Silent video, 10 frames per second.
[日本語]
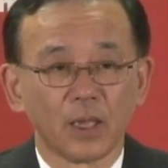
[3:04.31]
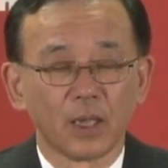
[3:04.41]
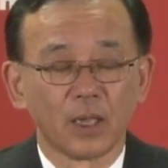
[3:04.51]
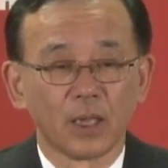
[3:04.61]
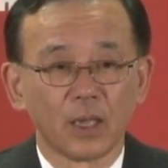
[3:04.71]

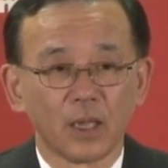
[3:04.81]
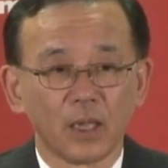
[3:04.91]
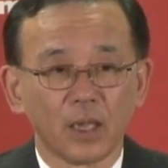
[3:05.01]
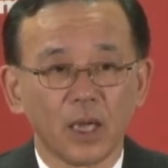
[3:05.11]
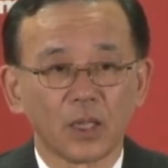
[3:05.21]

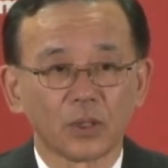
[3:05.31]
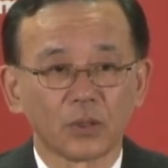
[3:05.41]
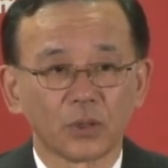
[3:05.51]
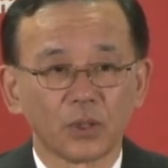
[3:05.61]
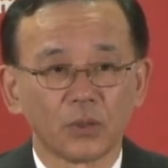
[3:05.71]
えー、やはりそ
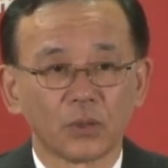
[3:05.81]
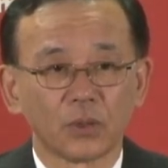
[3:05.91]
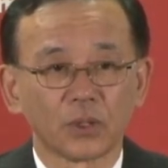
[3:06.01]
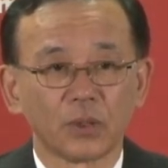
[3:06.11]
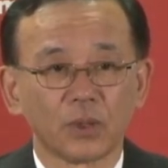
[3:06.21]
の基本
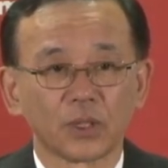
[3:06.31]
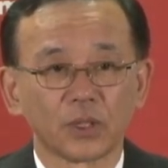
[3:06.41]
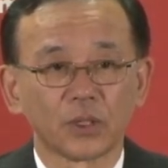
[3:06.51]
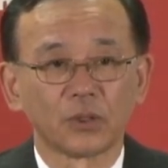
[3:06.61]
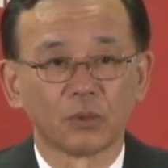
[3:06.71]
路線はき
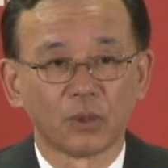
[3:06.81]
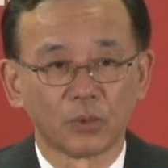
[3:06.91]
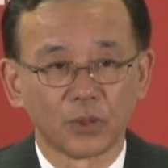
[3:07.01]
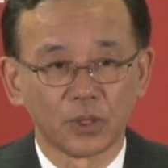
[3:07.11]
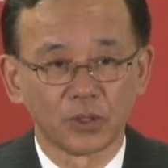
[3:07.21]
ちっと
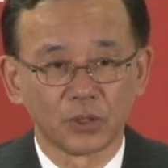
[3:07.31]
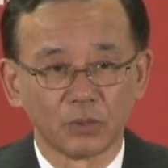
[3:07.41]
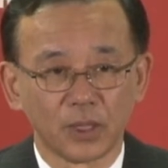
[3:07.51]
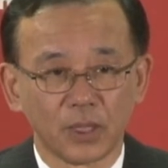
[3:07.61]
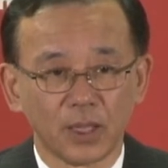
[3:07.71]
守って
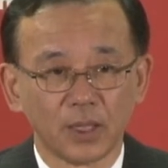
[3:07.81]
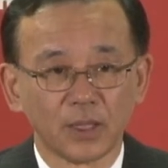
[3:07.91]
進めて